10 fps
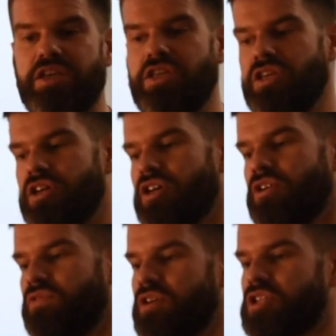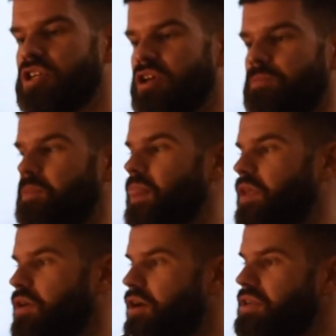и ваш
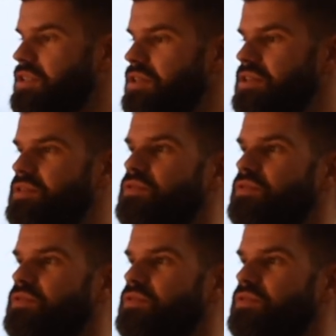артист,